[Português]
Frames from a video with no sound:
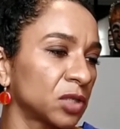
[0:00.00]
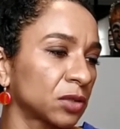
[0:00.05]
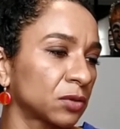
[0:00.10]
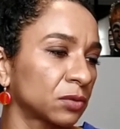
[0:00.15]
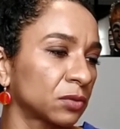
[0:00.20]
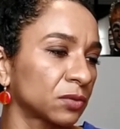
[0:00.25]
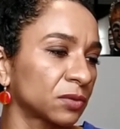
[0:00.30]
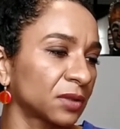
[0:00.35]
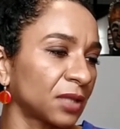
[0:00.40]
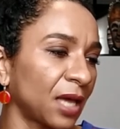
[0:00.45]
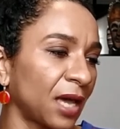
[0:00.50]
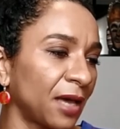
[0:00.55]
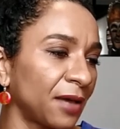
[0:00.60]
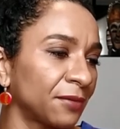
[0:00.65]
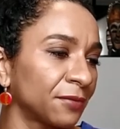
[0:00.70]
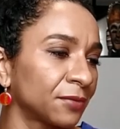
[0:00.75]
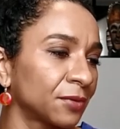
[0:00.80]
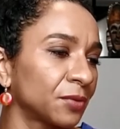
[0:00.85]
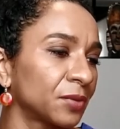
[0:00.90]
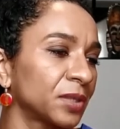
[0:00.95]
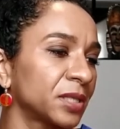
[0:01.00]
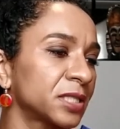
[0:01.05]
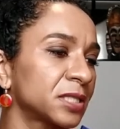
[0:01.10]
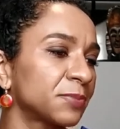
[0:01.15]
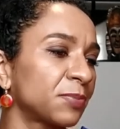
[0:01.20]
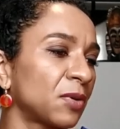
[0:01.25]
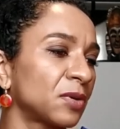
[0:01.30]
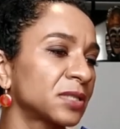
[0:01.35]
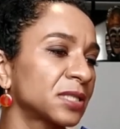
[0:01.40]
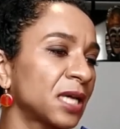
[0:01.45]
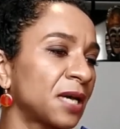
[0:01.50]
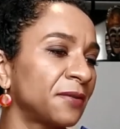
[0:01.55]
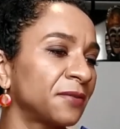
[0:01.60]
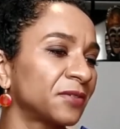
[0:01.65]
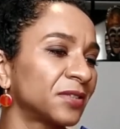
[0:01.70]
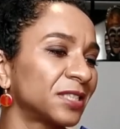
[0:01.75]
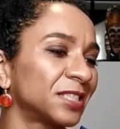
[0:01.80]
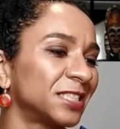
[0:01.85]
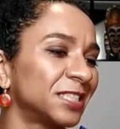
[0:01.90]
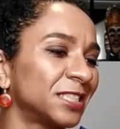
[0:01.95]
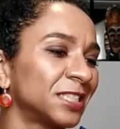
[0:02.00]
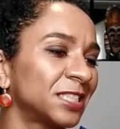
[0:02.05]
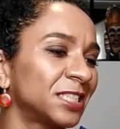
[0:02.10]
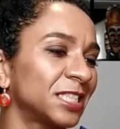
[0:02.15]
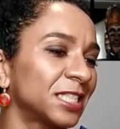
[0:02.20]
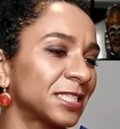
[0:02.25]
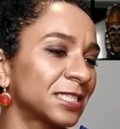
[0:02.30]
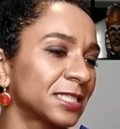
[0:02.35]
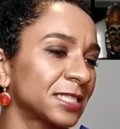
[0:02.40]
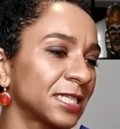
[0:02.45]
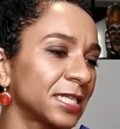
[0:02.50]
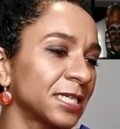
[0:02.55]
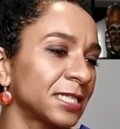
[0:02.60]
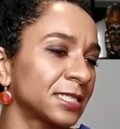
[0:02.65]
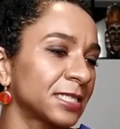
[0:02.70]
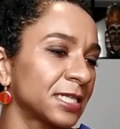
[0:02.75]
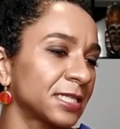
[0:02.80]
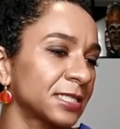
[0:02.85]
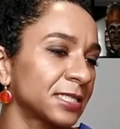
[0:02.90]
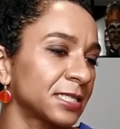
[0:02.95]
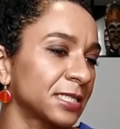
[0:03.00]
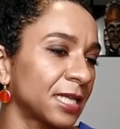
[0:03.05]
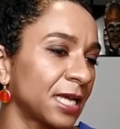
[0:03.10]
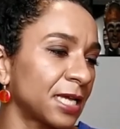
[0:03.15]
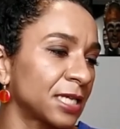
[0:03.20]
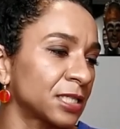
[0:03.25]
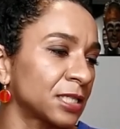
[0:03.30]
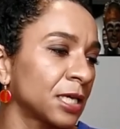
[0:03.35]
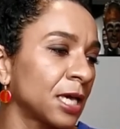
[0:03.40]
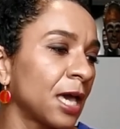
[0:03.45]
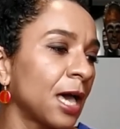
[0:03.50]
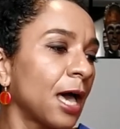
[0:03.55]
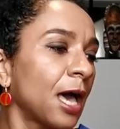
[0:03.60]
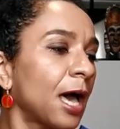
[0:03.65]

recrutável e responsável ante as leis da cidade.